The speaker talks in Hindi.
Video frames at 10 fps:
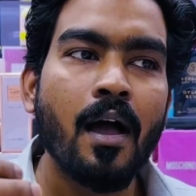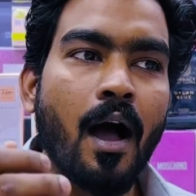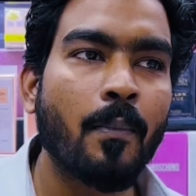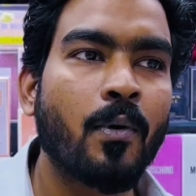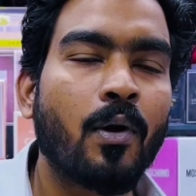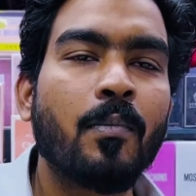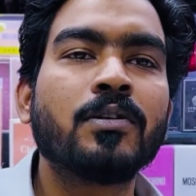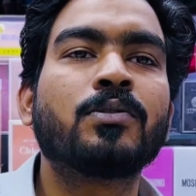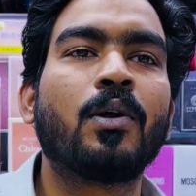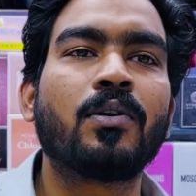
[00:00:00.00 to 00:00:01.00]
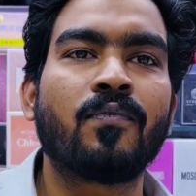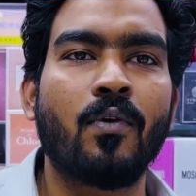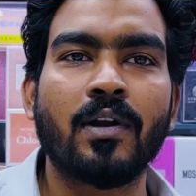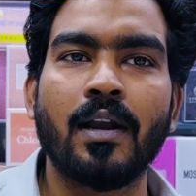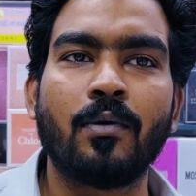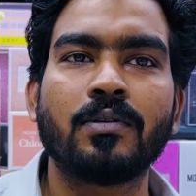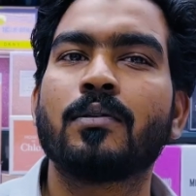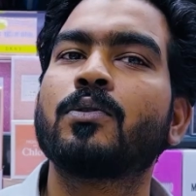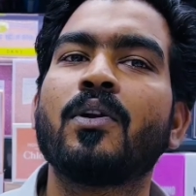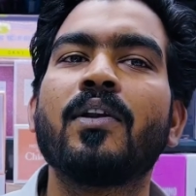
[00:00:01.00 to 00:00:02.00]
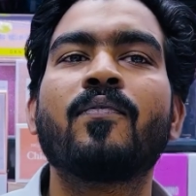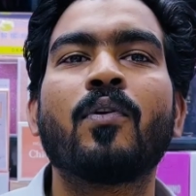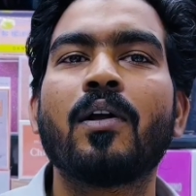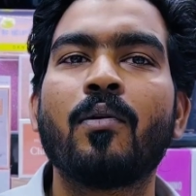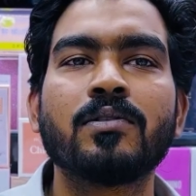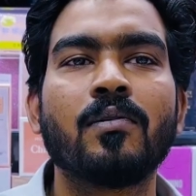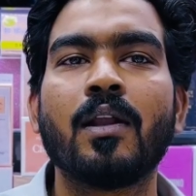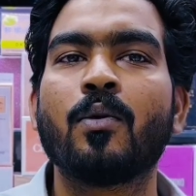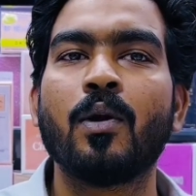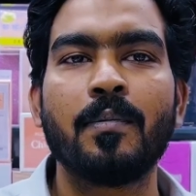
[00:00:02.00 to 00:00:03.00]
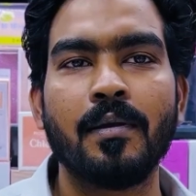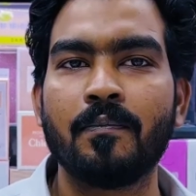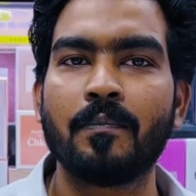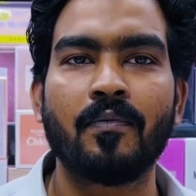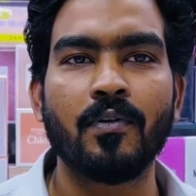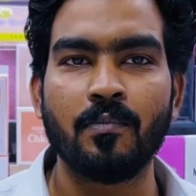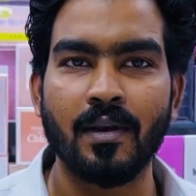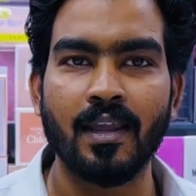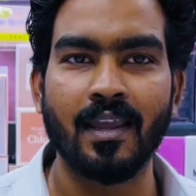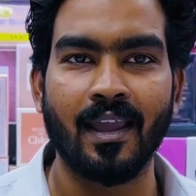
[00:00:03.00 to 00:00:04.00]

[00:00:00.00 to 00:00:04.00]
आपको ऑलमोस्ट ट्वेल्व टू फोर्टीन आवर्स ट्वेंटी फोर आवर्स वाला कोई भी परफ्यूम नहीं है